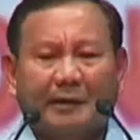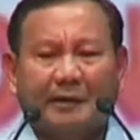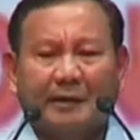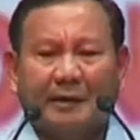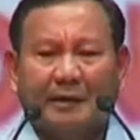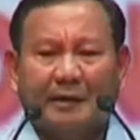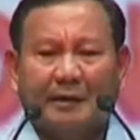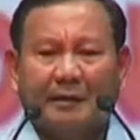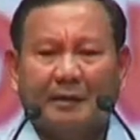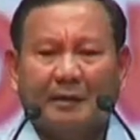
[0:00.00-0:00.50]

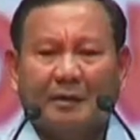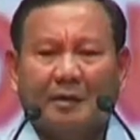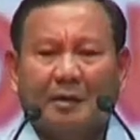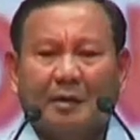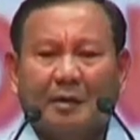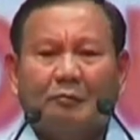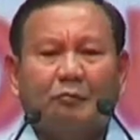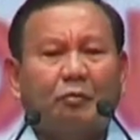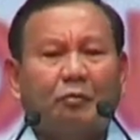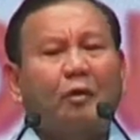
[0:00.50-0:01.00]
saya
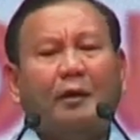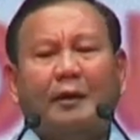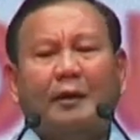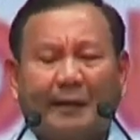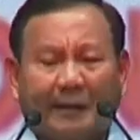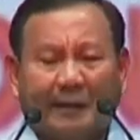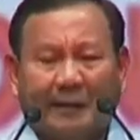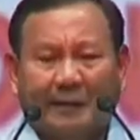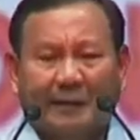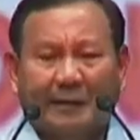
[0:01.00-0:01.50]

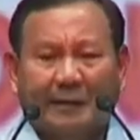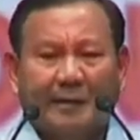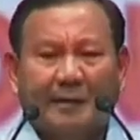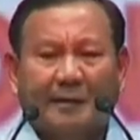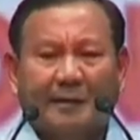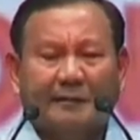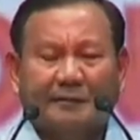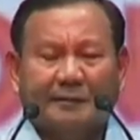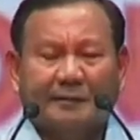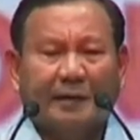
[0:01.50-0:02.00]
boleh
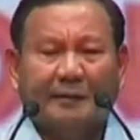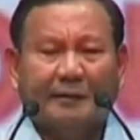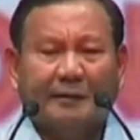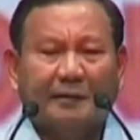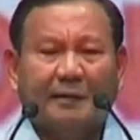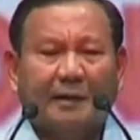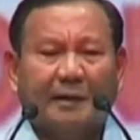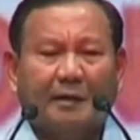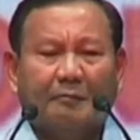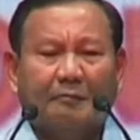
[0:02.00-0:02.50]
saya
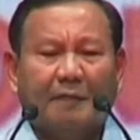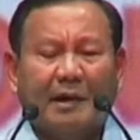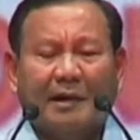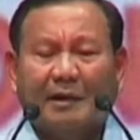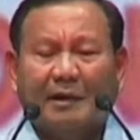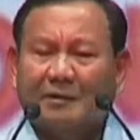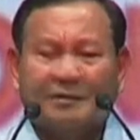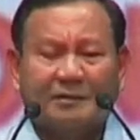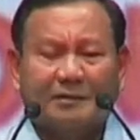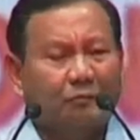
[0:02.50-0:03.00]
tidak
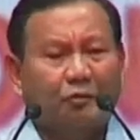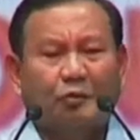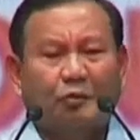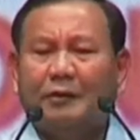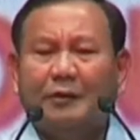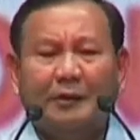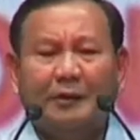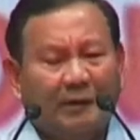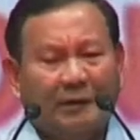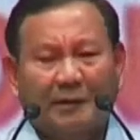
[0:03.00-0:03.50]
balas
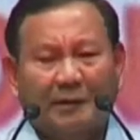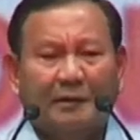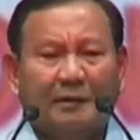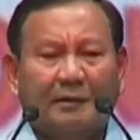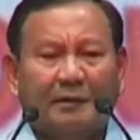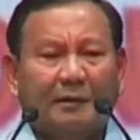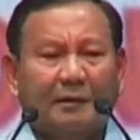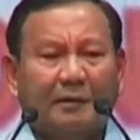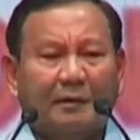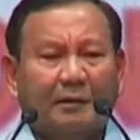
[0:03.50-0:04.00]
budi
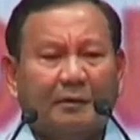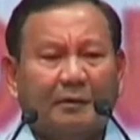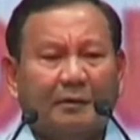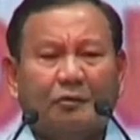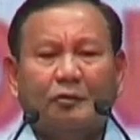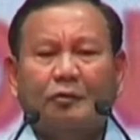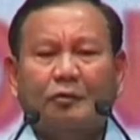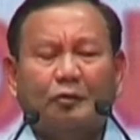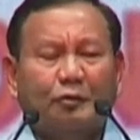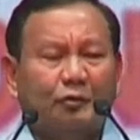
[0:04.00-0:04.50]

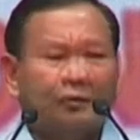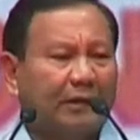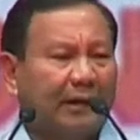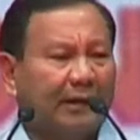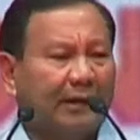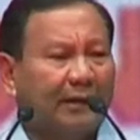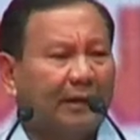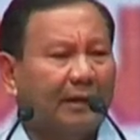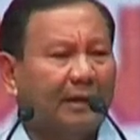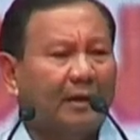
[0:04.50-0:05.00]
guru
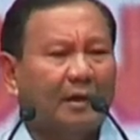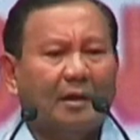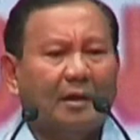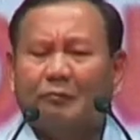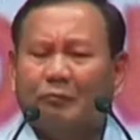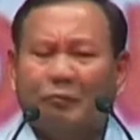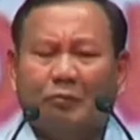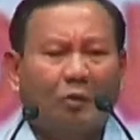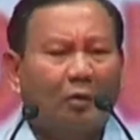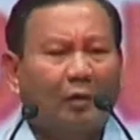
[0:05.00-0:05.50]
saya
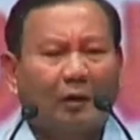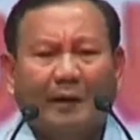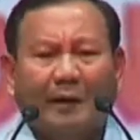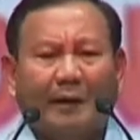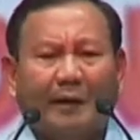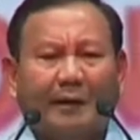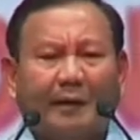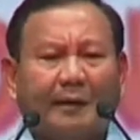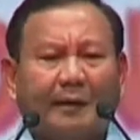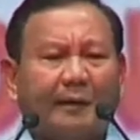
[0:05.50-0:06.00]

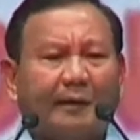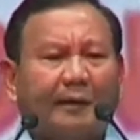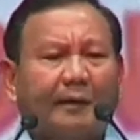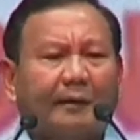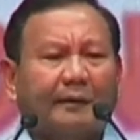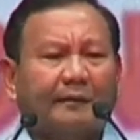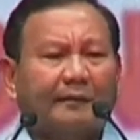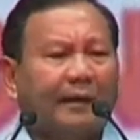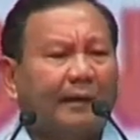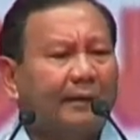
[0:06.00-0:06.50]
boleh
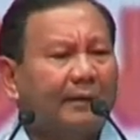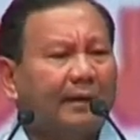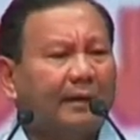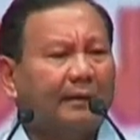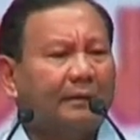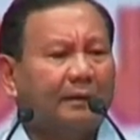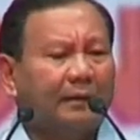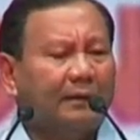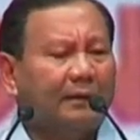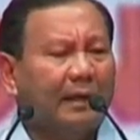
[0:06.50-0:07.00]

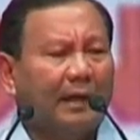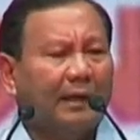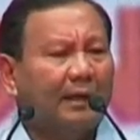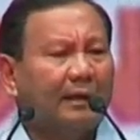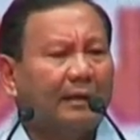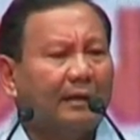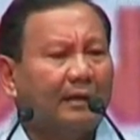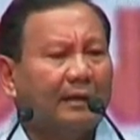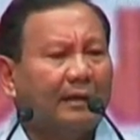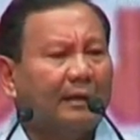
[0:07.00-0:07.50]
saya tidak
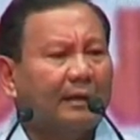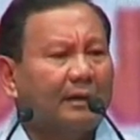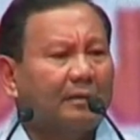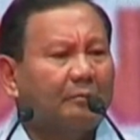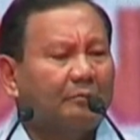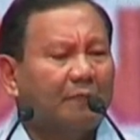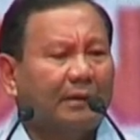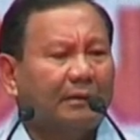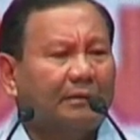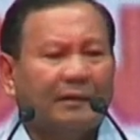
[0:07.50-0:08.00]

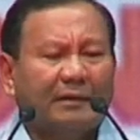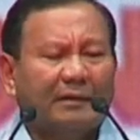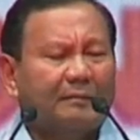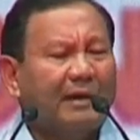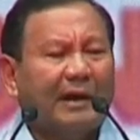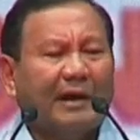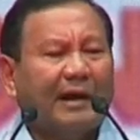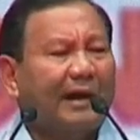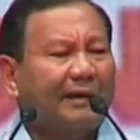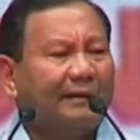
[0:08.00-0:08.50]

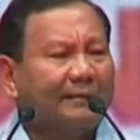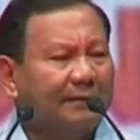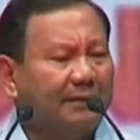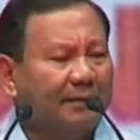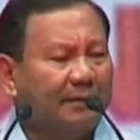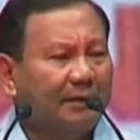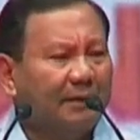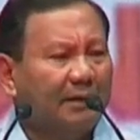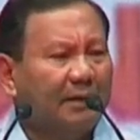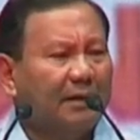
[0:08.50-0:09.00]
berterima
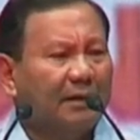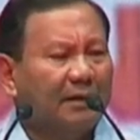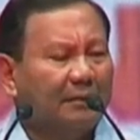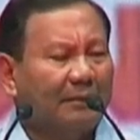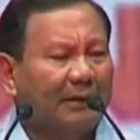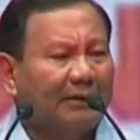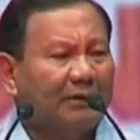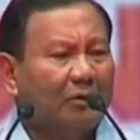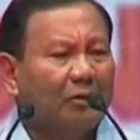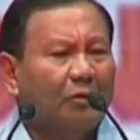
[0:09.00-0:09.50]
kasih
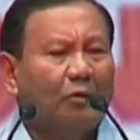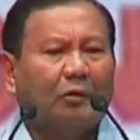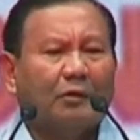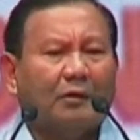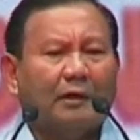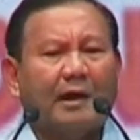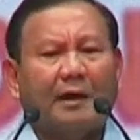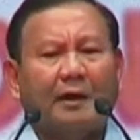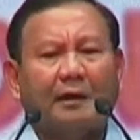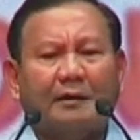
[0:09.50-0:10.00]
kepada
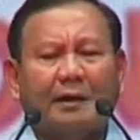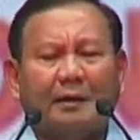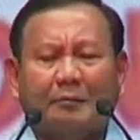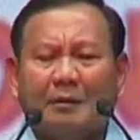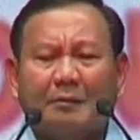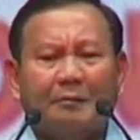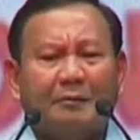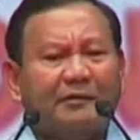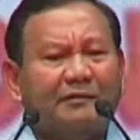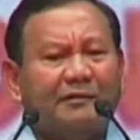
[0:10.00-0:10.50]
orang
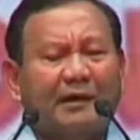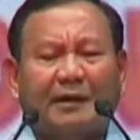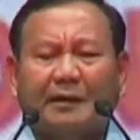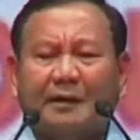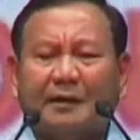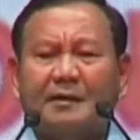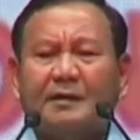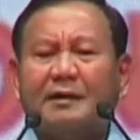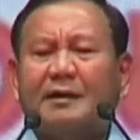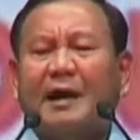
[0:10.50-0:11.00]
yang
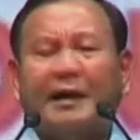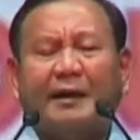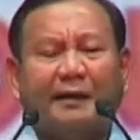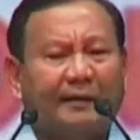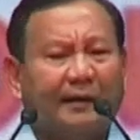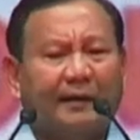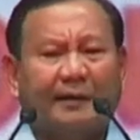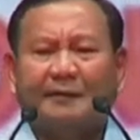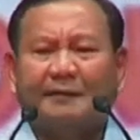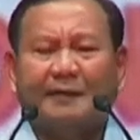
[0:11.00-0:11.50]
membesarkan
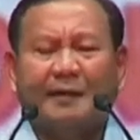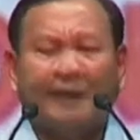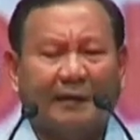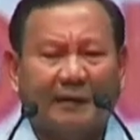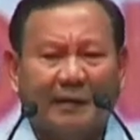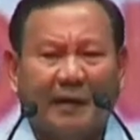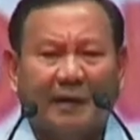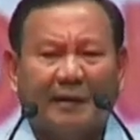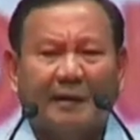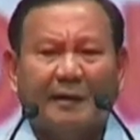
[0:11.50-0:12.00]
karier
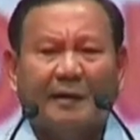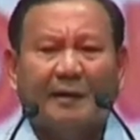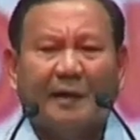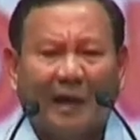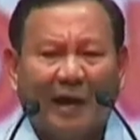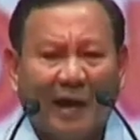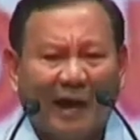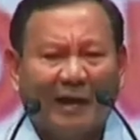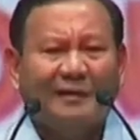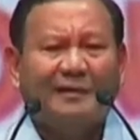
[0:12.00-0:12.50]
saya
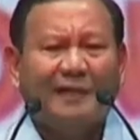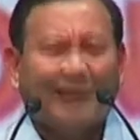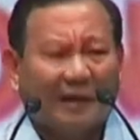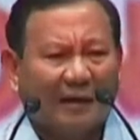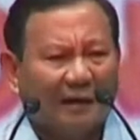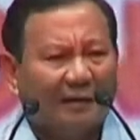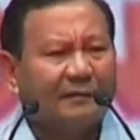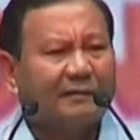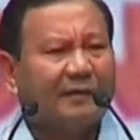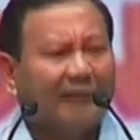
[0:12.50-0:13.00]

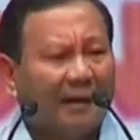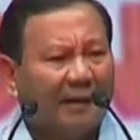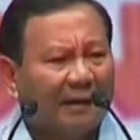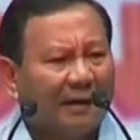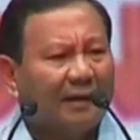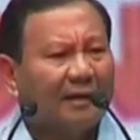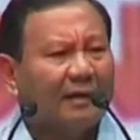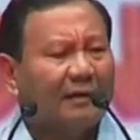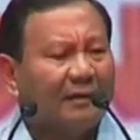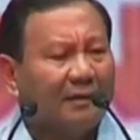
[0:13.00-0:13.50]
ada
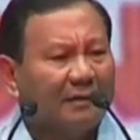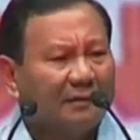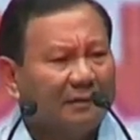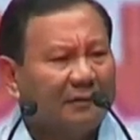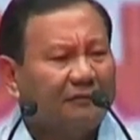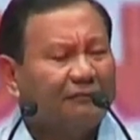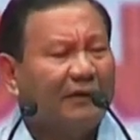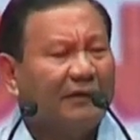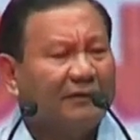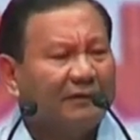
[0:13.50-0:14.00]
sekarang
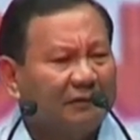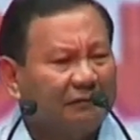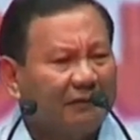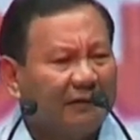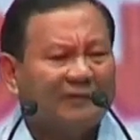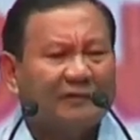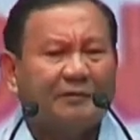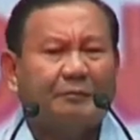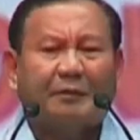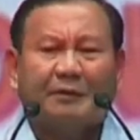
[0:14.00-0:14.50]

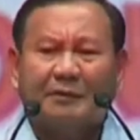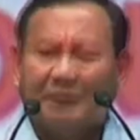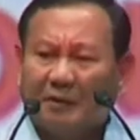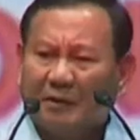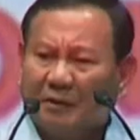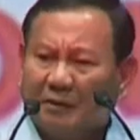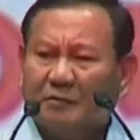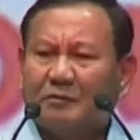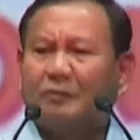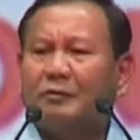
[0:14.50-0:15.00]
sifat-sifat
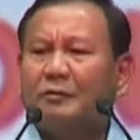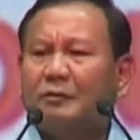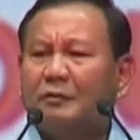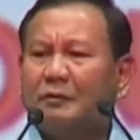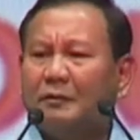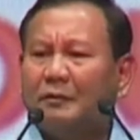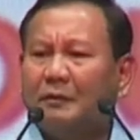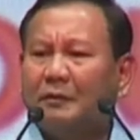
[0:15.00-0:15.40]
seperti itu